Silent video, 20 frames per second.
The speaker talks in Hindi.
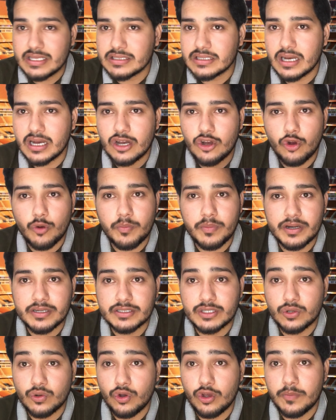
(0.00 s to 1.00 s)
इसका गवर्नमेंट
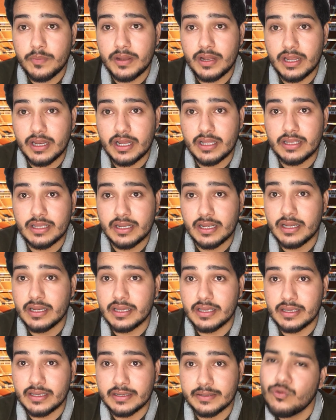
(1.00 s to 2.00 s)
से कोई भी लेना देना
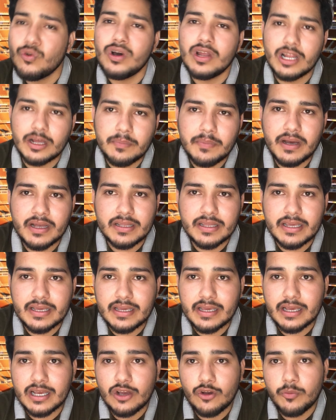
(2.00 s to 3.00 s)
नहीं वो अलग बात है
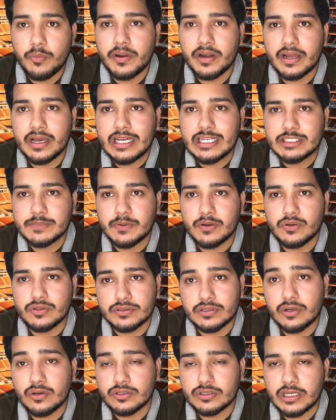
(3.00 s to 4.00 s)
कि गवर्नमेंट का इस पर
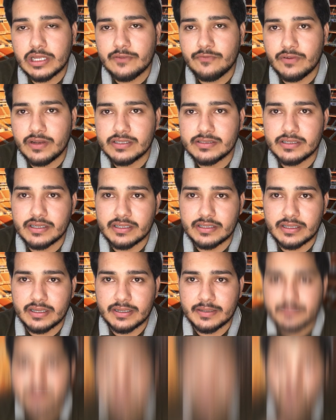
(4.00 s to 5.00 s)
कुछ ना कुछ इन्फ्लुएंस
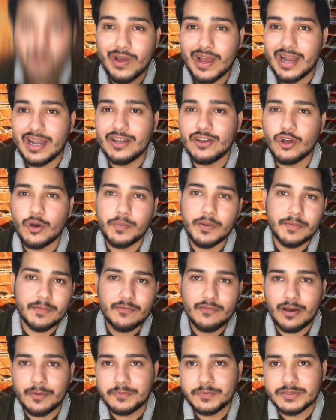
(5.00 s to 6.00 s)
रहता है वेल टॉपिक
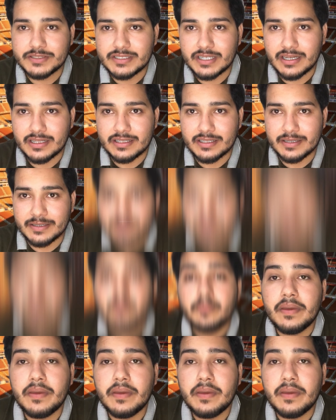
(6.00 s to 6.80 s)
में वापस से आते हैं